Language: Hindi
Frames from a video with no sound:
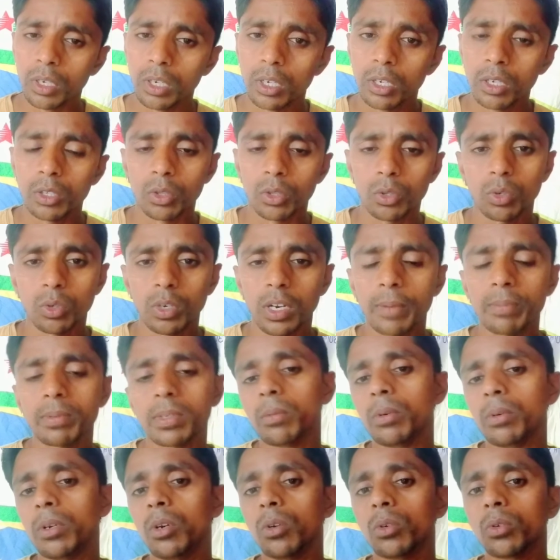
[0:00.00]
तो आप
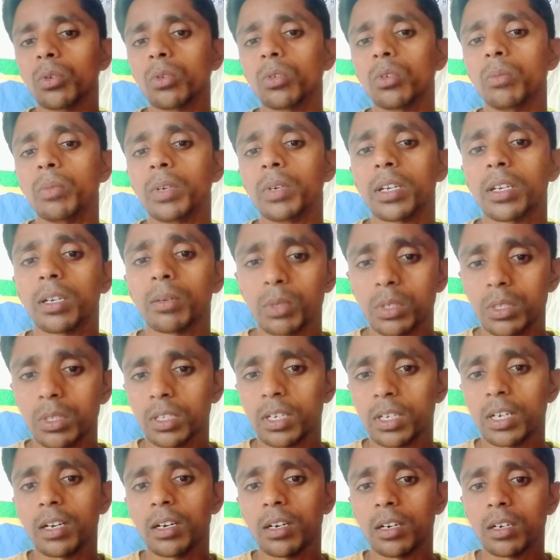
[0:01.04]
सभी लोगों को मेरा
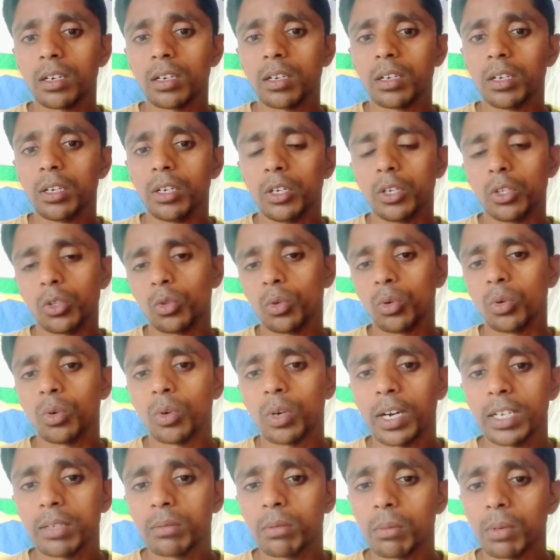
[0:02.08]
नमस्कार तो
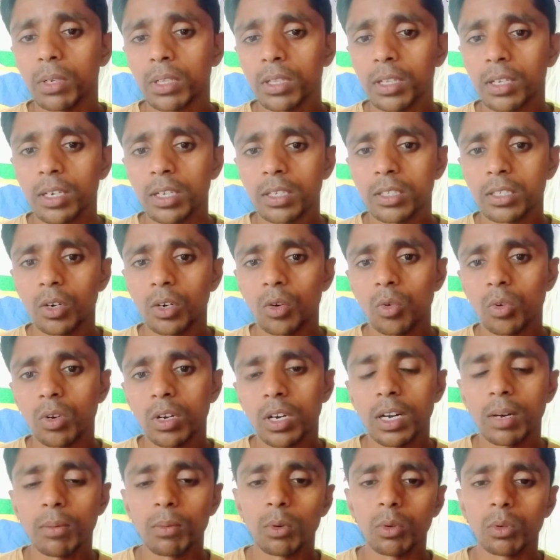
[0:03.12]
आज मैं बताना चाहूँगा
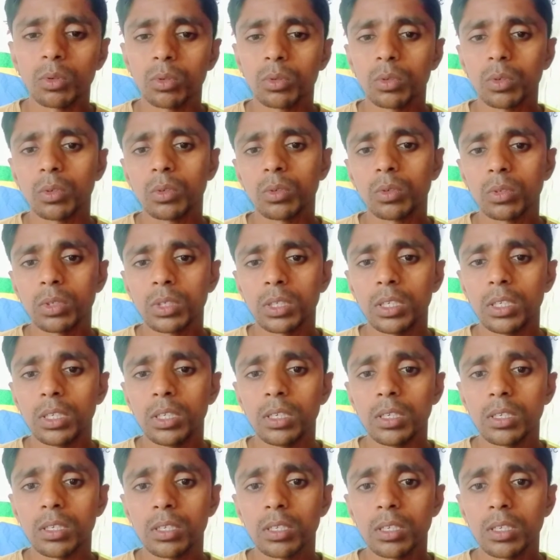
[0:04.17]
आप लोगों को कि
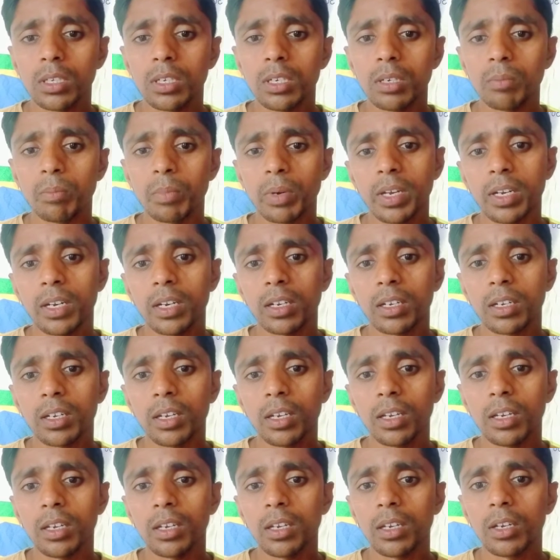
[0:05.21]
सीन पेन
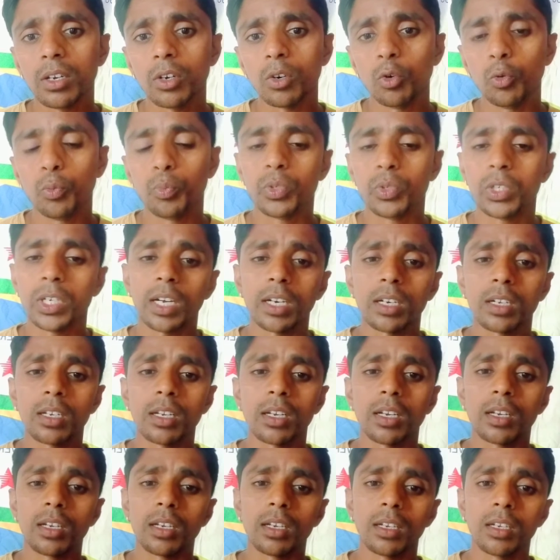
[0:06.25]
के उपचार क्या
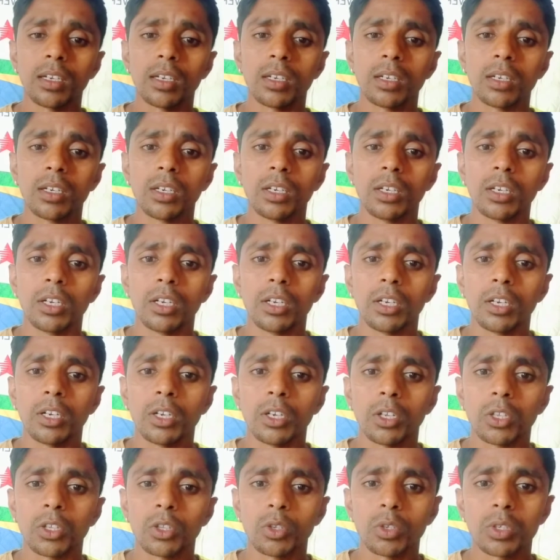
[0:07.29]
हैं
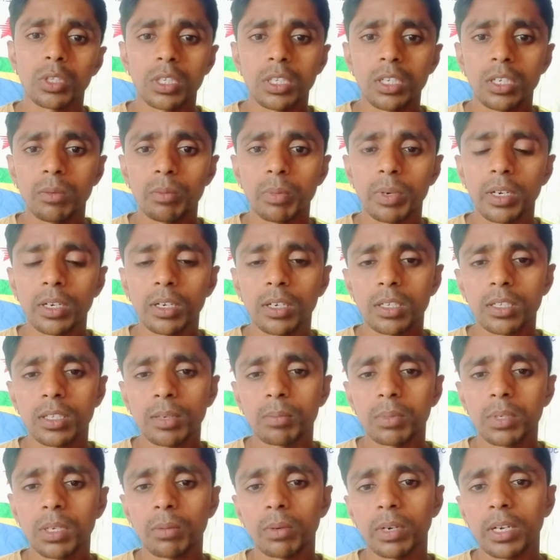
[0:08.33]
तो सीन पेन का
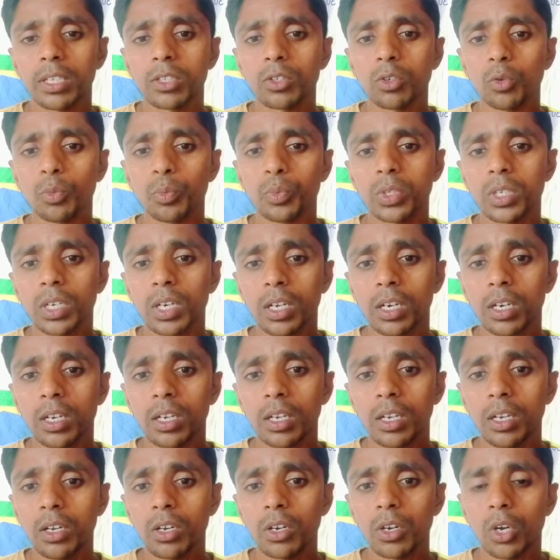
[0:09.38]
सबसे बड़ा जो उपचार
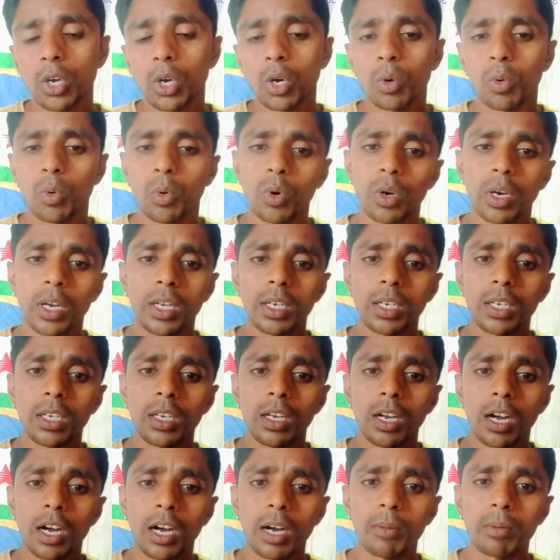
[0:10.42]
है वो है कि
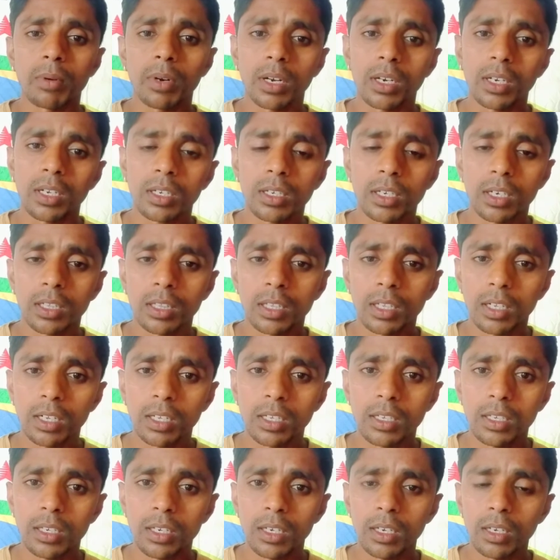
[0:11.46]
आप रनिंग करते
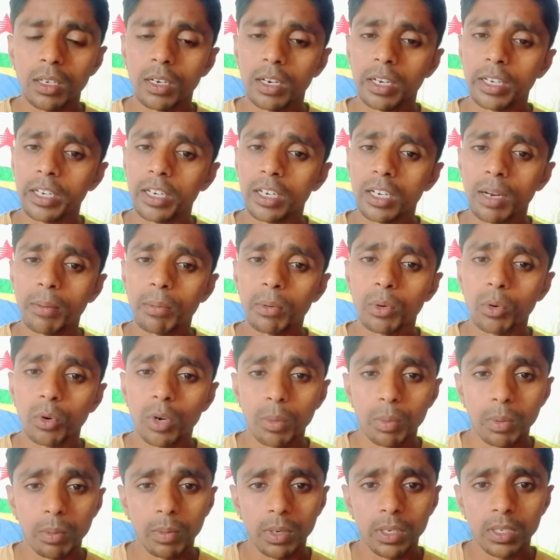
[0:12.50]
रहिए लेकिन आप रोड
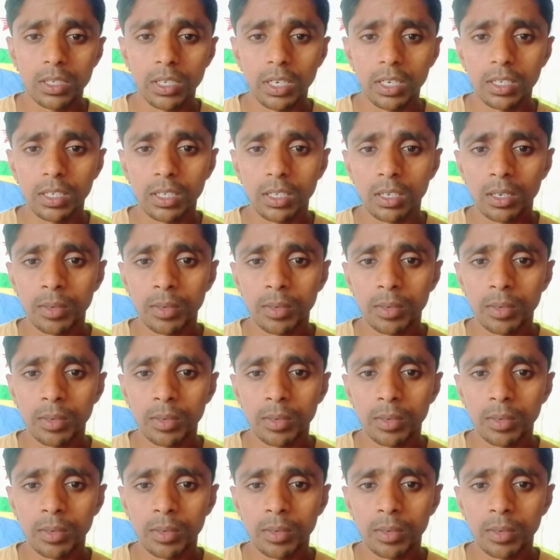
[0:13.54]
पर मत जाइए